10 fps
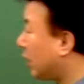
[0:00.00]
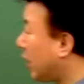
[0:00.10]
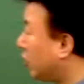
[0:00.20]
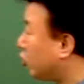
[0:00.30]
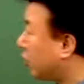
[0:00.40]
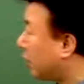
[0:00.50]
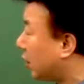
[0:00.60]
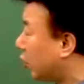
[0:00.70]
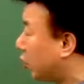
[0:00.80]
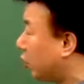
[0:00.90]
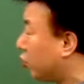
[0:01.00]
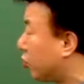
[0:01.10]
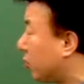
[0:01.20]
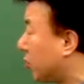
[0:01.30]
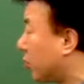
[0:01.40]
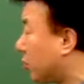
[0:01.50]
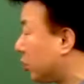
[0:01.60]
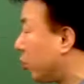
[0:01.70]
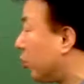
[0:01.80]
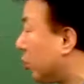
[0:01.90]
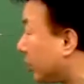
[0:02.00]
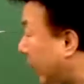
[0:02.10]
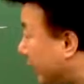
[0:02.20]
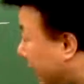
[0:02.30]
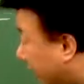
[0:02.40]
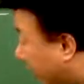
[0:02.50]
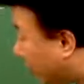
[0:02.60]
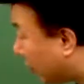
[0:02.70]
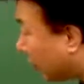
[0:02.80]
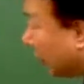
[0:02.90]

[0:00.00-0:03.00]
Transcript: 개별 주택가, 공동 주택가 그좀 더 자세한 내용은